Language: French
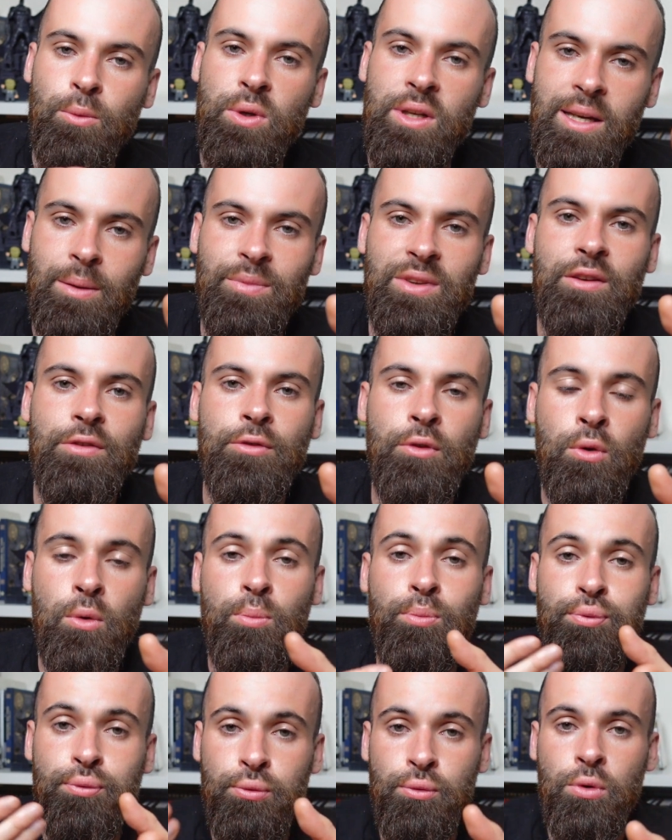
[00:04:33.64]
William
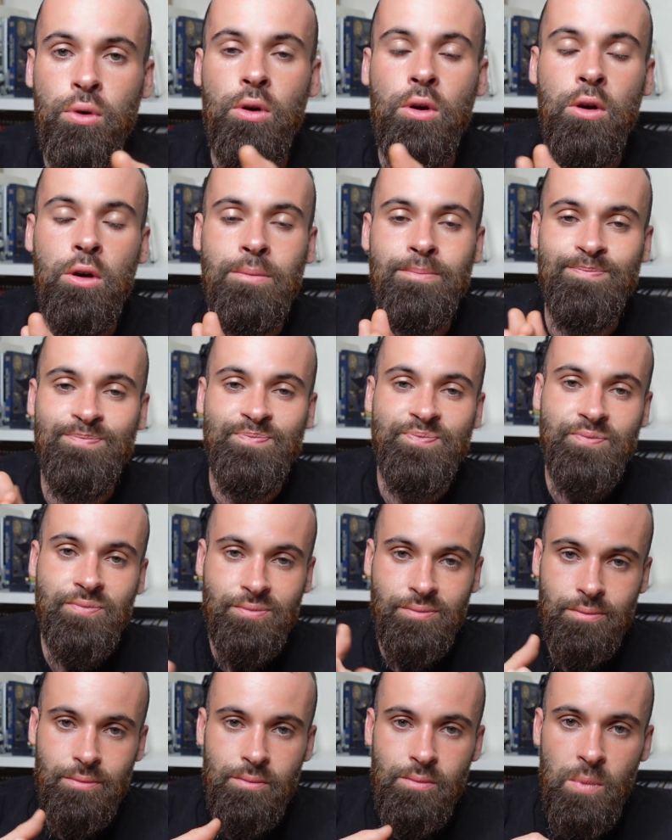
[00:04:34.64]
Defoe pour...
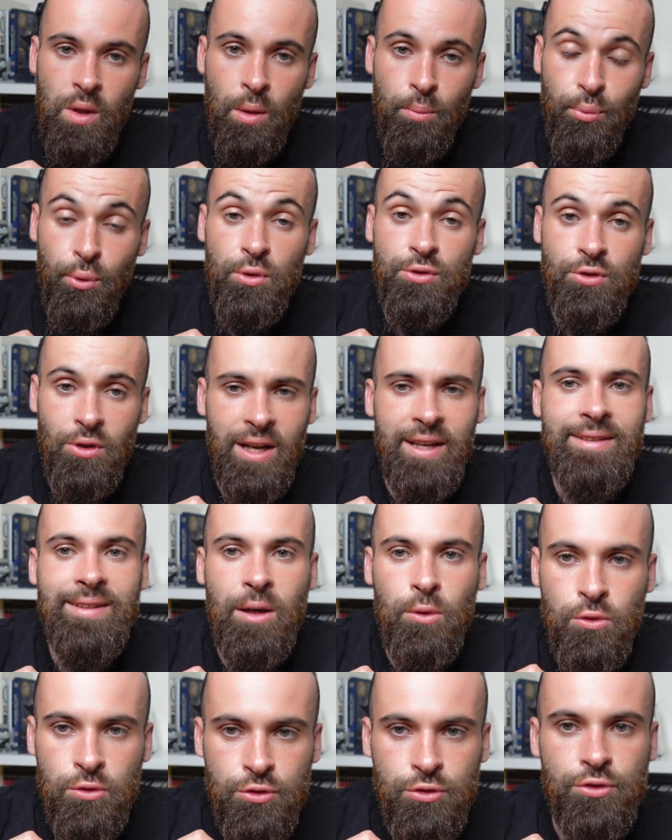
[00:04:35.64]
pour The
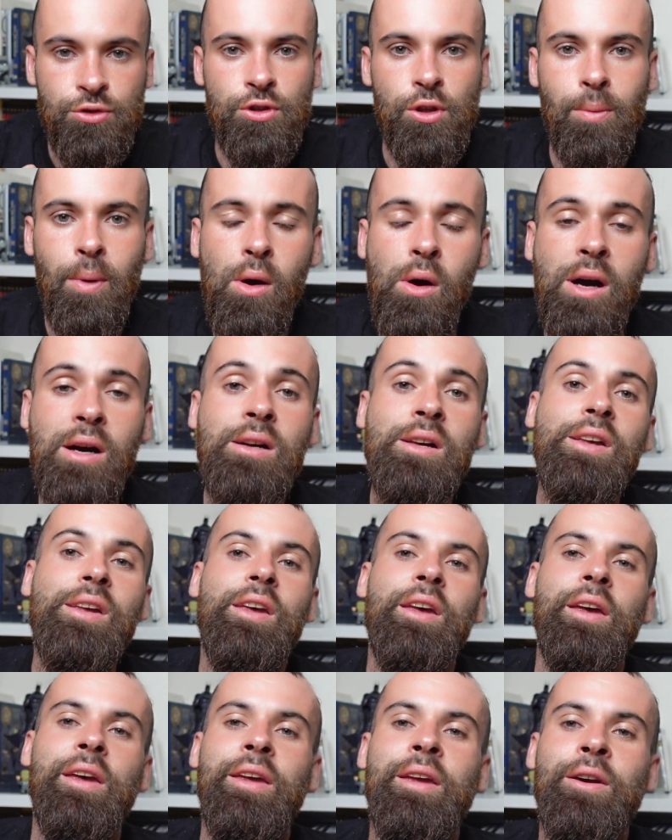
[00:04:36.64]
Lighthouse justement hein.
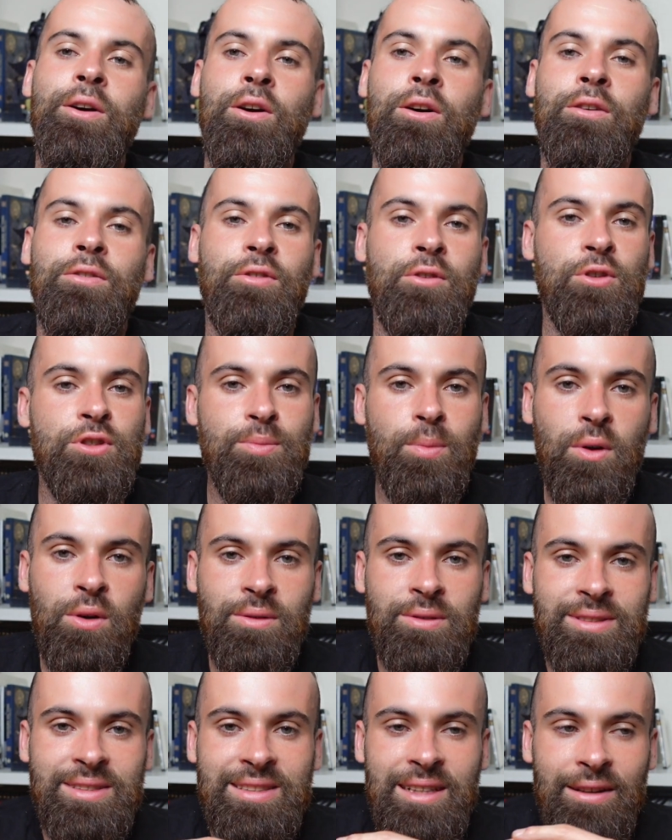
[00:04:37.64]
et
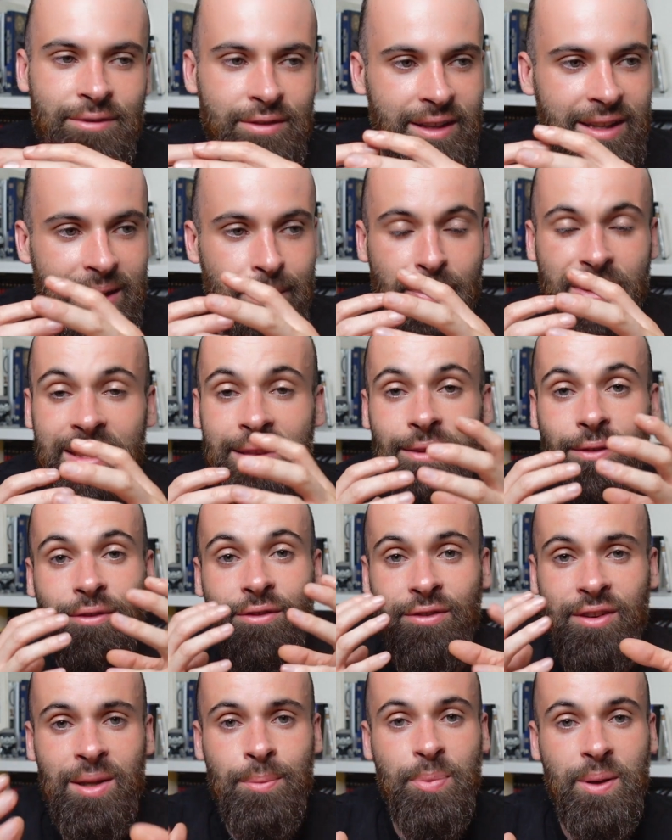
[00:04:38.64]
franchement ça fait limite
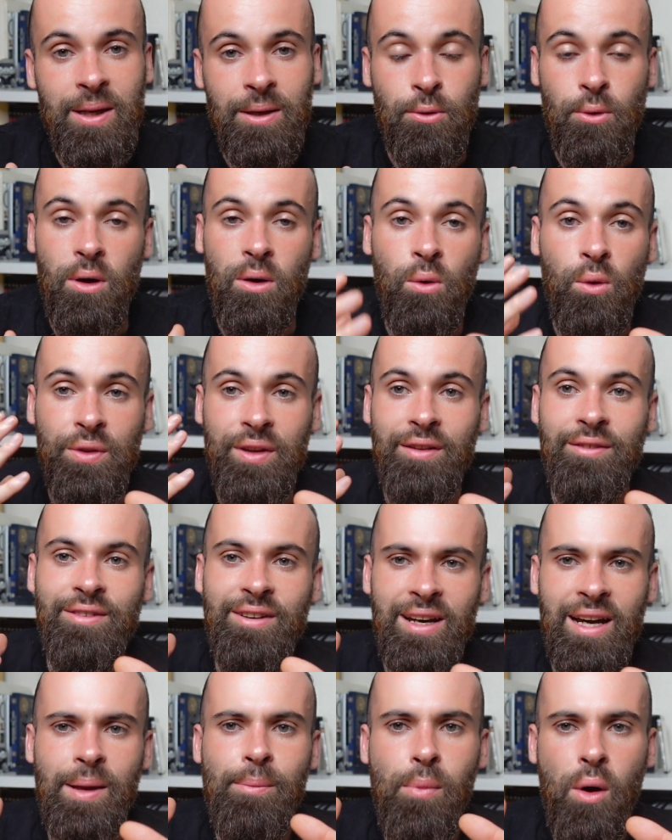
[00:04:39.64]
flipper quoi on est
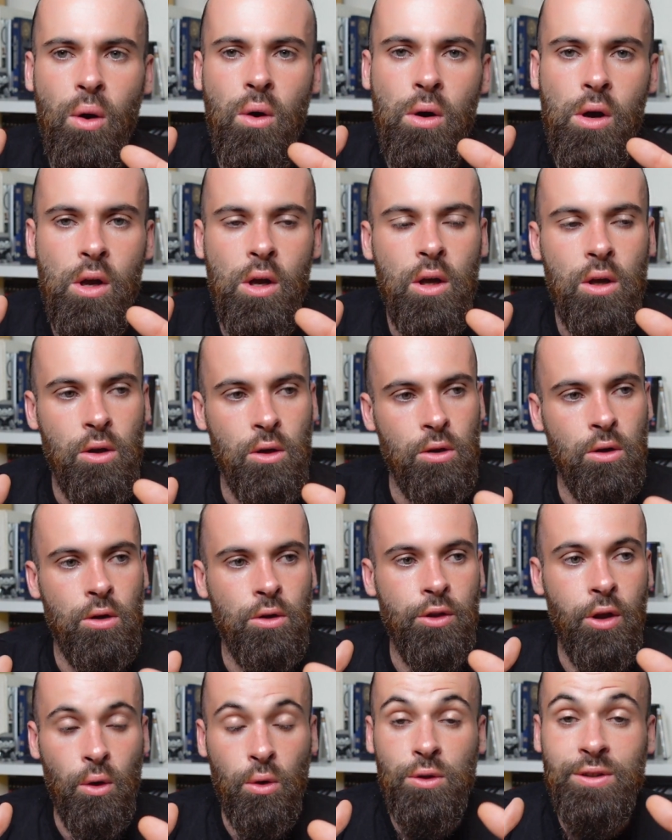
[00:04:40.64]
vraiment
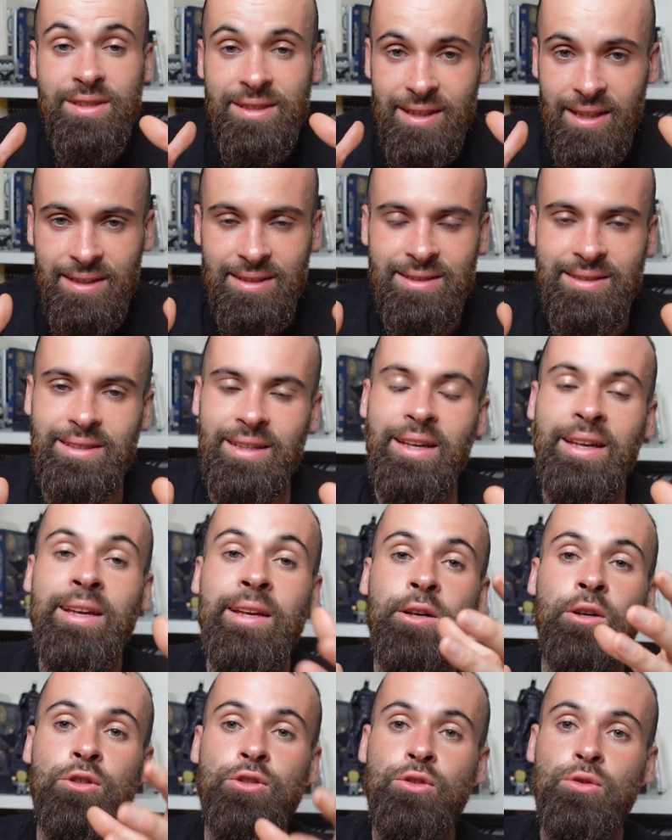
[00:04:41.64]
dans le stress et
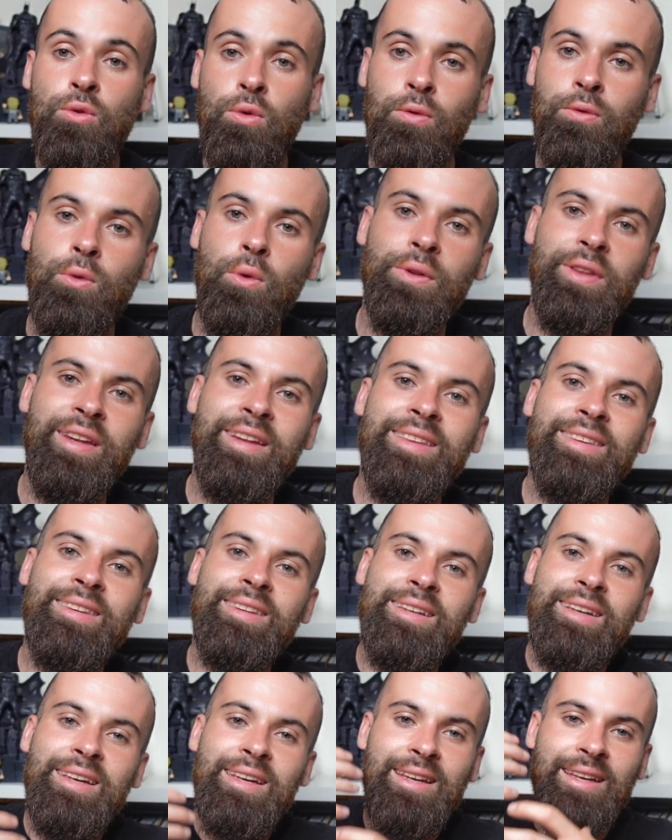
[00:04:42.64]
je trouve qu'on est
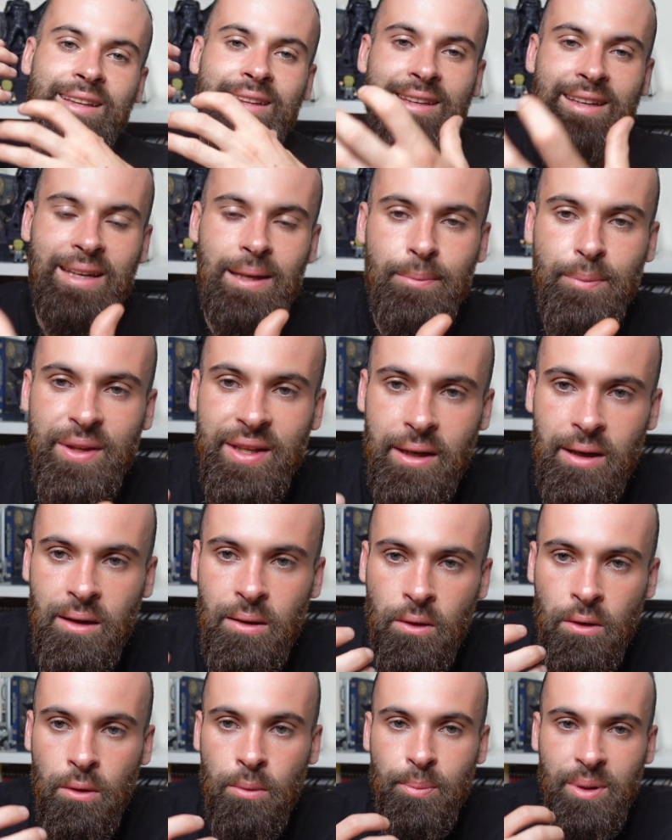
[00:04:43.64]
très très bien
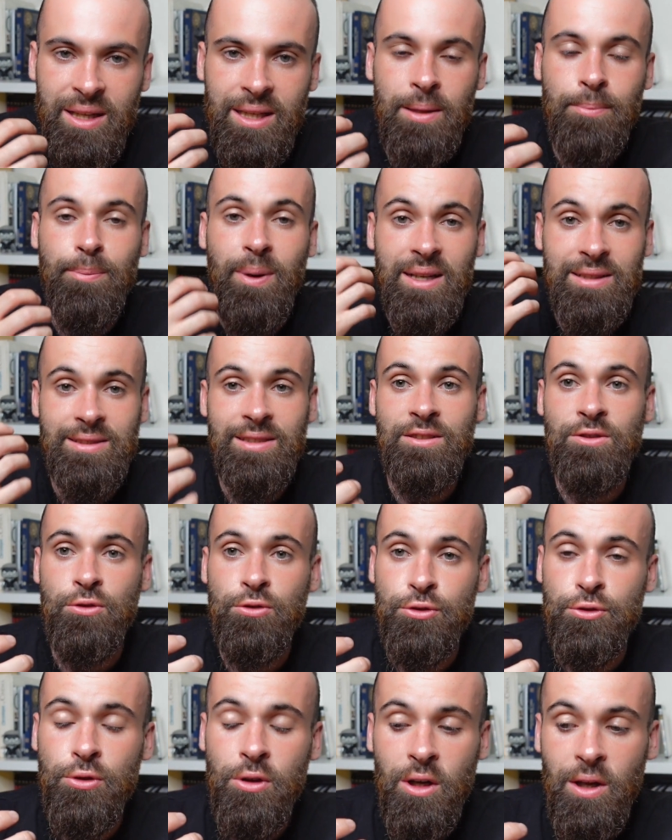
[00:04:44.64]
pris par ces
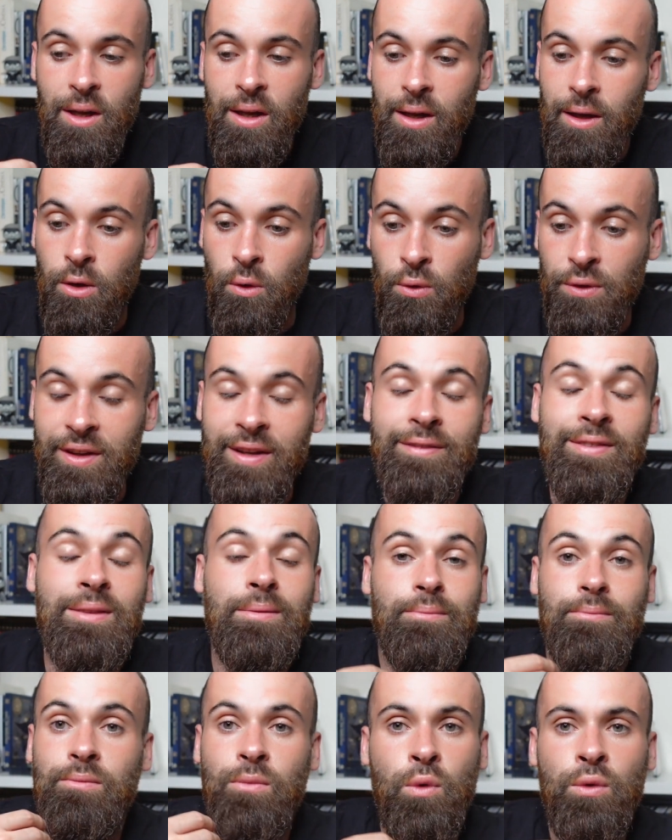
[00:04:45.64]
enjeux on est
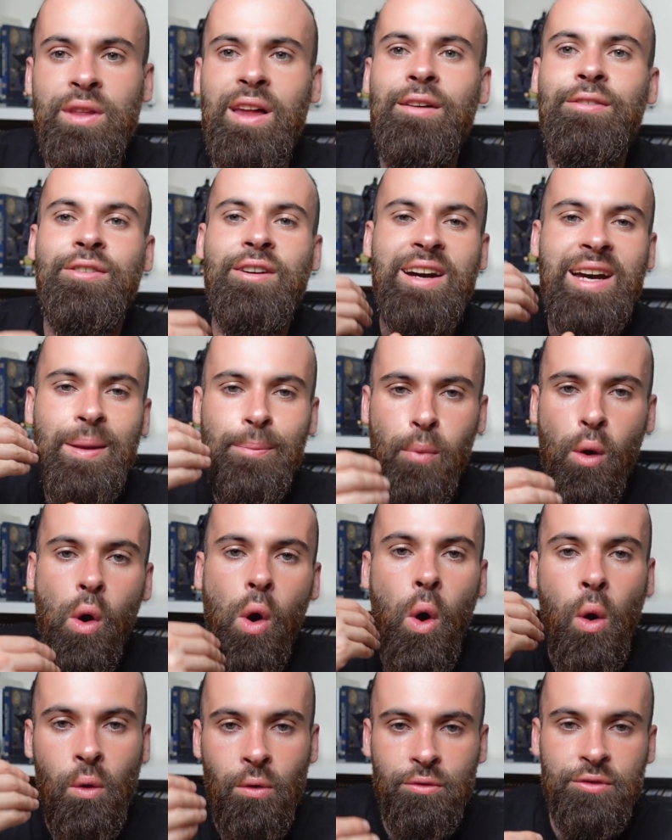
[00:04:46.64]
on a
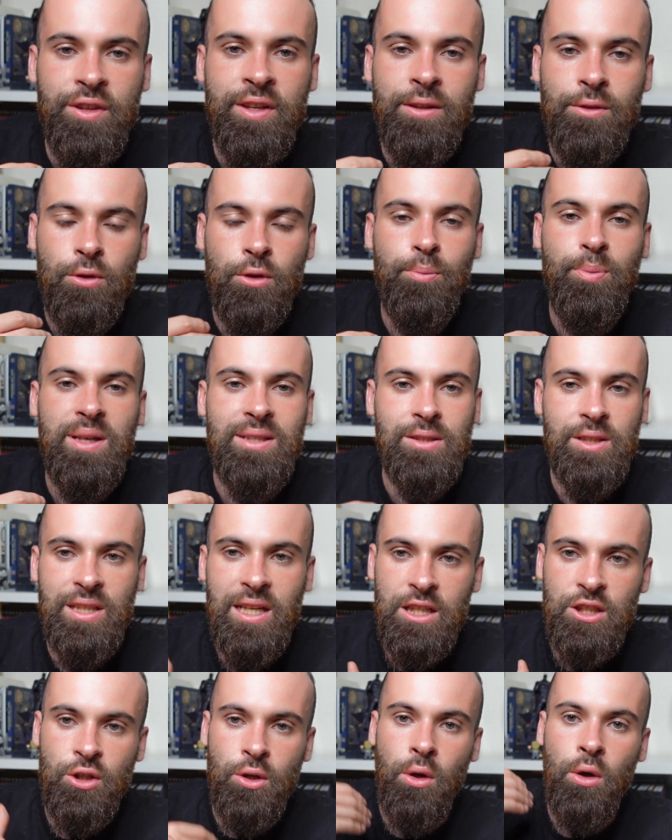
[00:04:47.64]
vraiment envie que notre
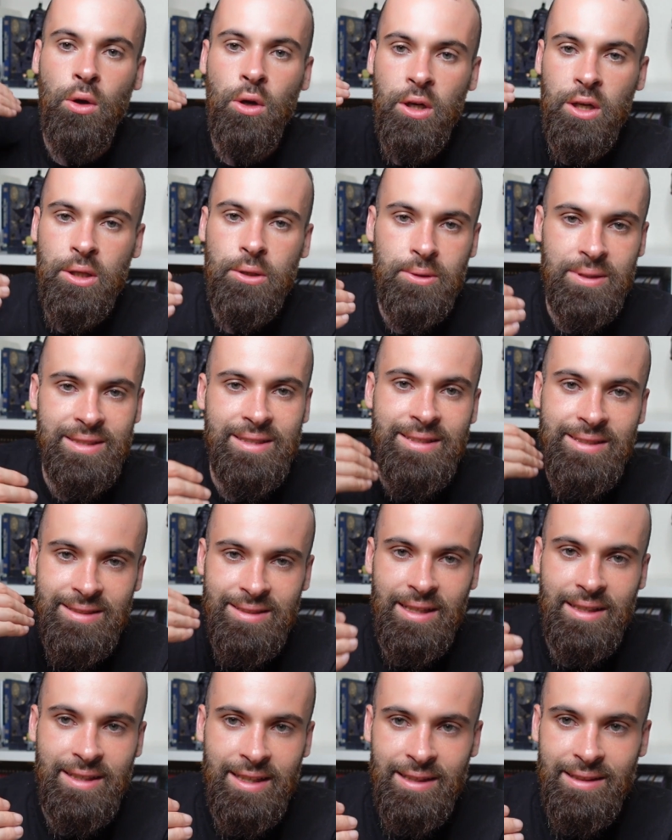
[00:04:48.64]
personnage euh, réussisse
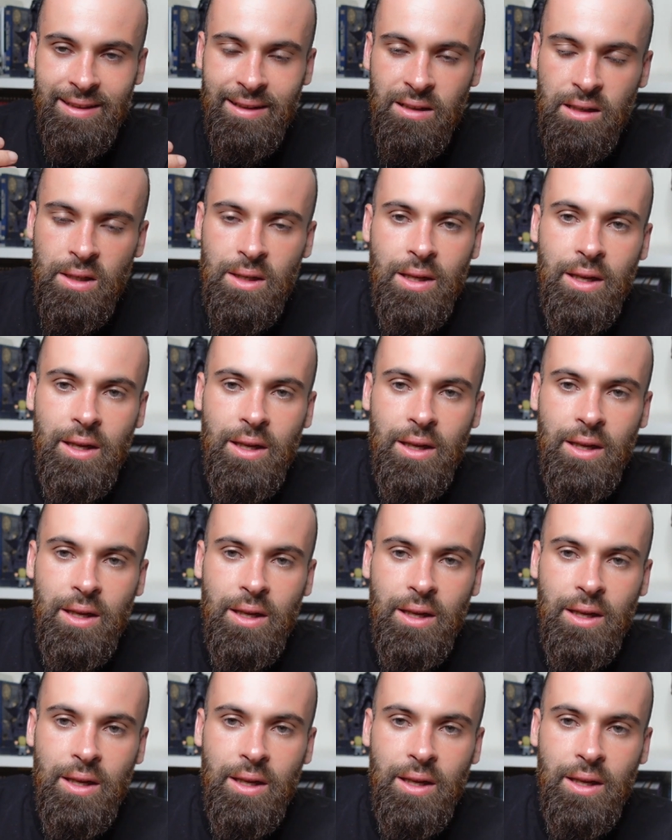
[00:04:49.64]
sa quête. Hein.